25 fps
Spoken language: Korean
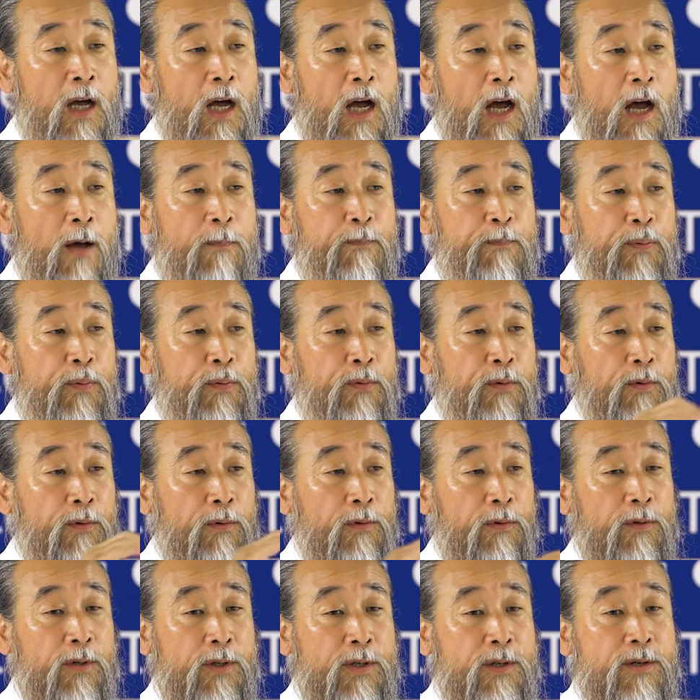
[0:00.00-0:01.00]

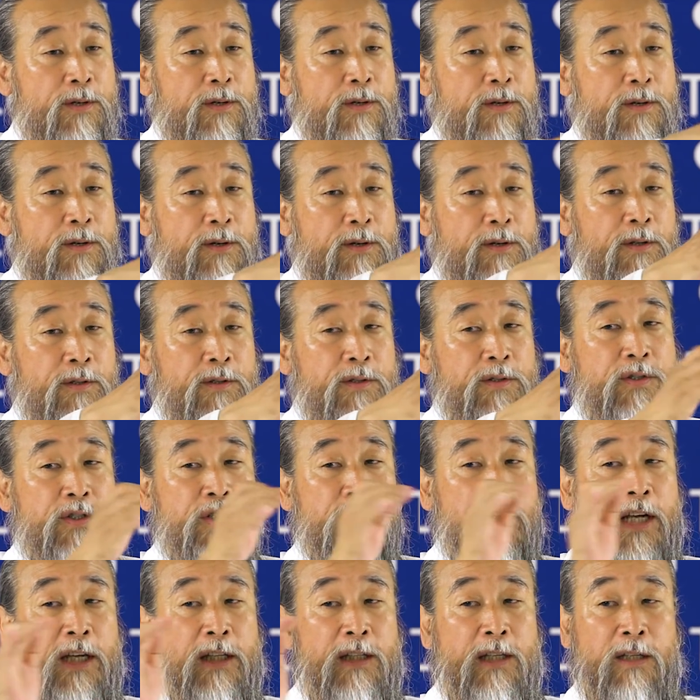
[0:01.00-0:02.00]
앞으로 큰
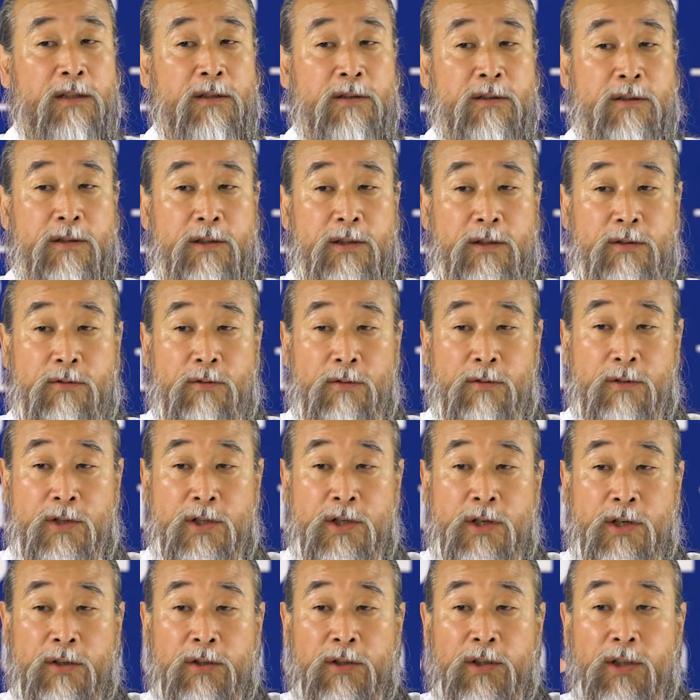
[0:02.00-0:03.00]
재단들이고
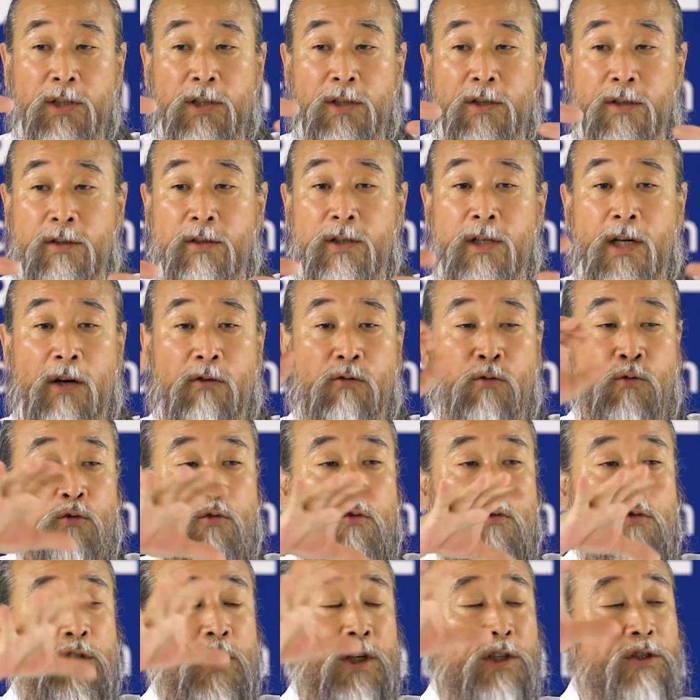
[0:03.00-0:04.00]
큰 일을 하고
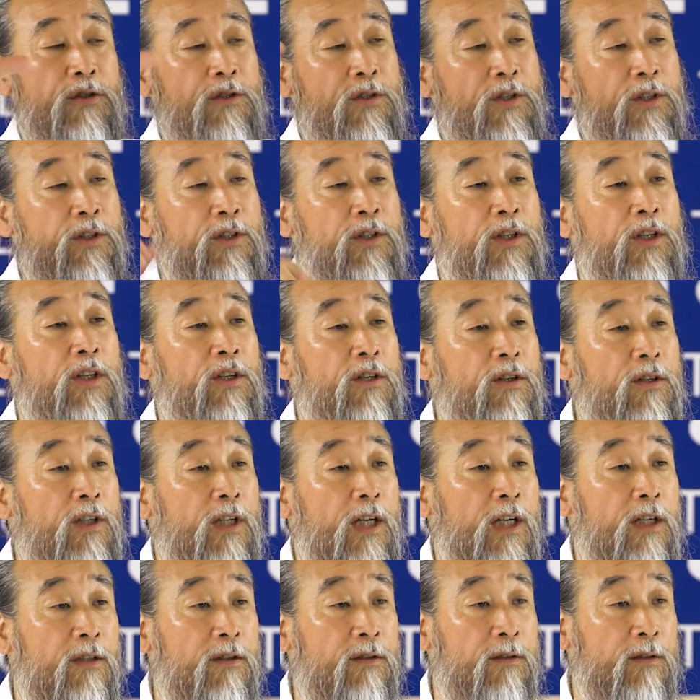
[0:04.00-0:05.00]
국제적인
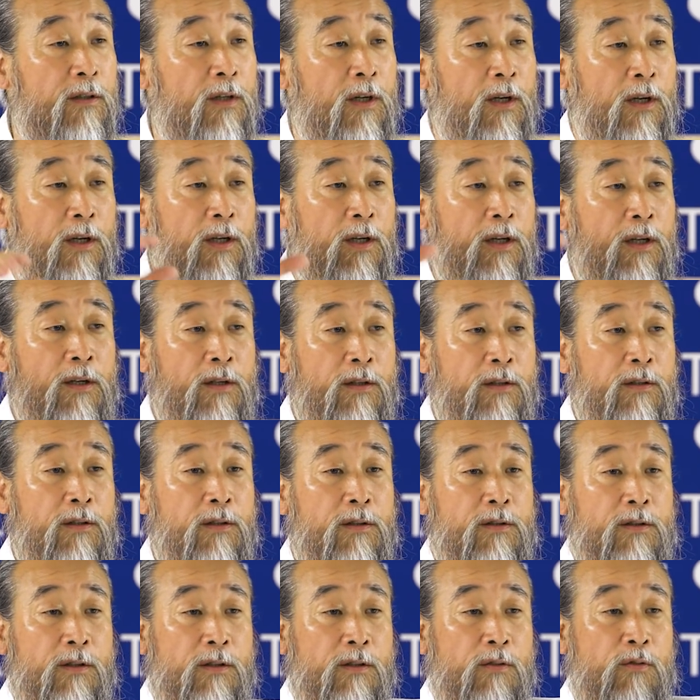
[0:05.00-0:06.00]
일을 하는 이런
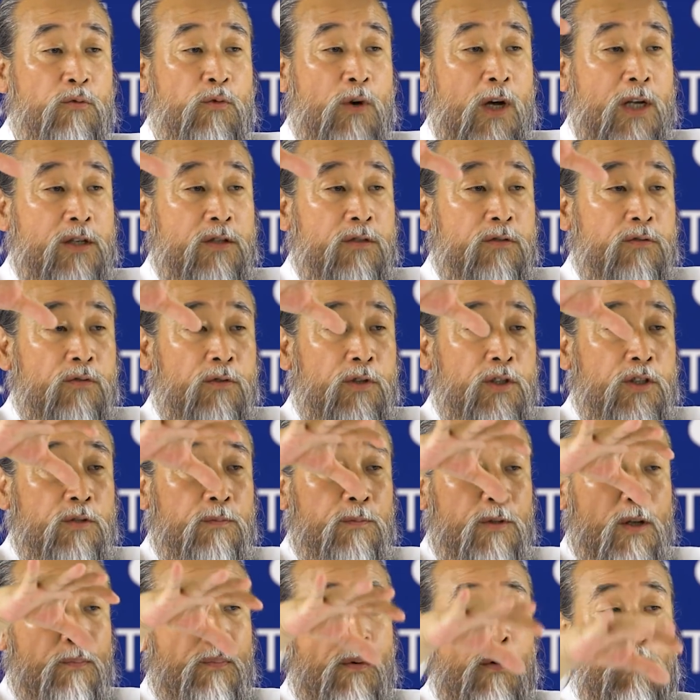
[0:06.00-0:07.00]
것들은 와싱턴이
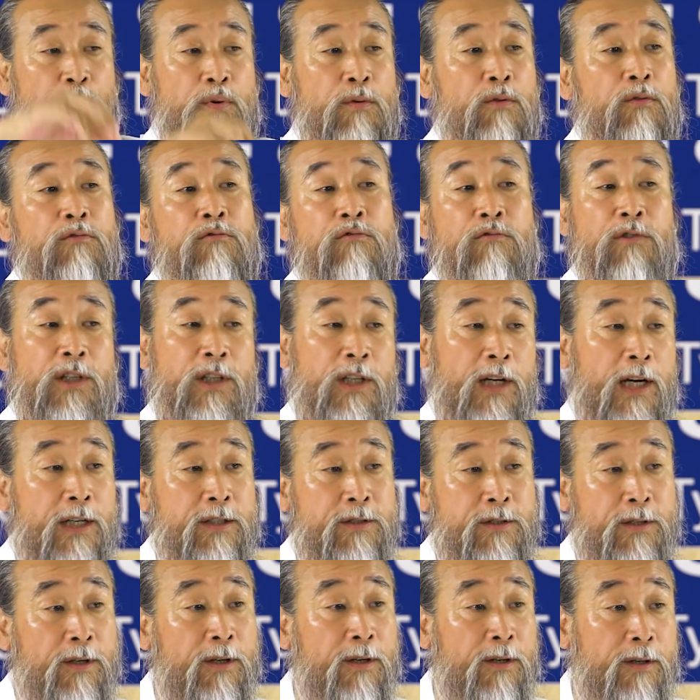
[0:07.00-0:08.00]
전부 다 본부를 두게 돼가
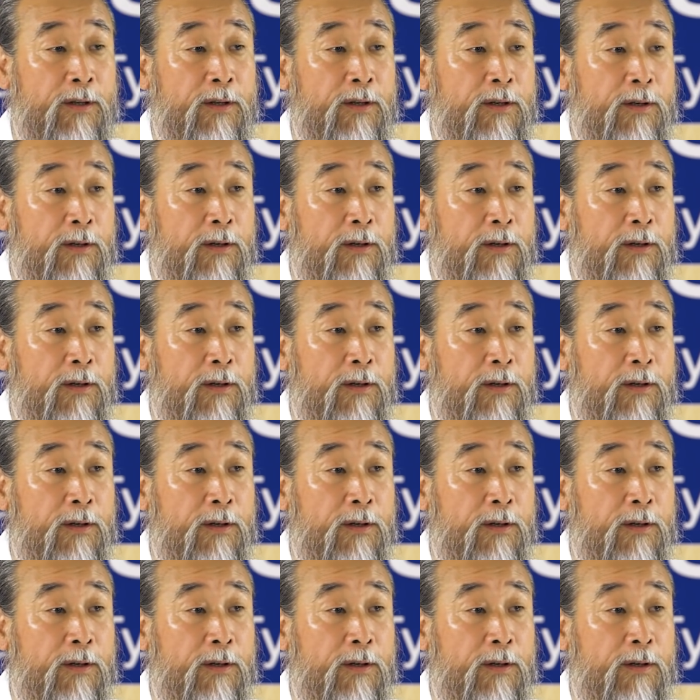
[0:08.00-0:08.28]
있어요.